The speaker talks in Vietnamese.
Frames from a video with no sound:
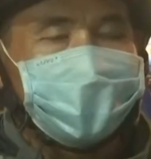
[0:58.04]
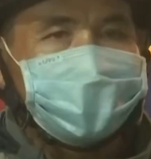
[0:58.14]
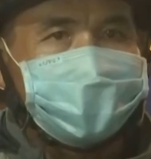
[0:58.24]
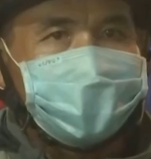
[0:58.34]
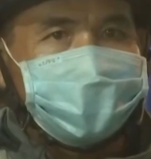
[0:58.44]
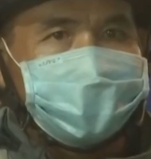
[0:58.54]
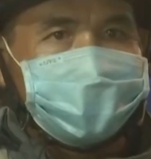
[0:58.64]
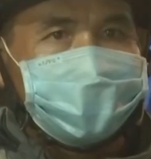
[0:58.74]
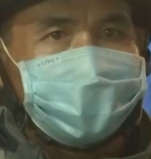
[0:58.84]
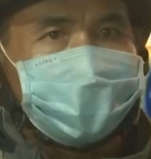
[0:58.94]
Từ cái
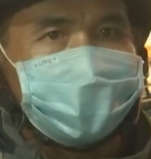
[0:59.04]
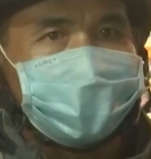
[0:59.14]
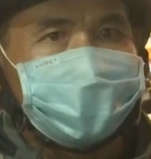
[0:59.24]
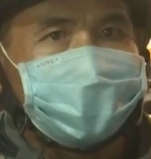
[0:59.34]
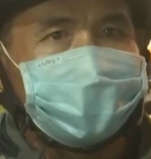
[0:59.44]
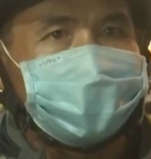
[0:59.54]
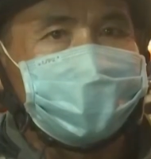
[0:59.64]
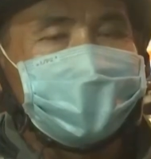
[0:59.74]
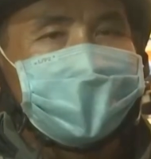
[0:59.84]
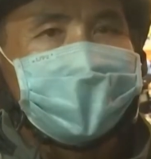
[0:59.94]
đường ờ,
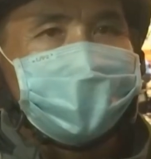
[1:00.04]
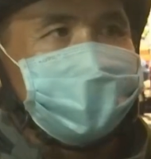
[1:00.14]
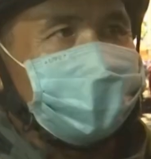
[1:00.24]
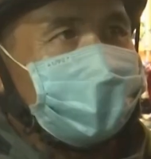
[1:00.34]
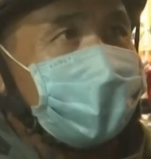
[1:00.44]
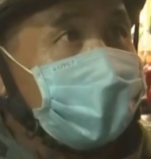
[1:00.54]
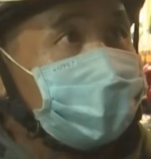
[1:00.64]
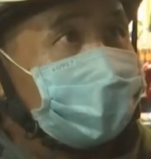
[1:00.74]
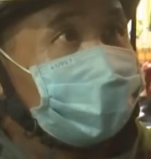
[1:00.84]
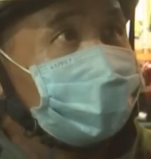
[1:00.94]
Lý Tự Trọng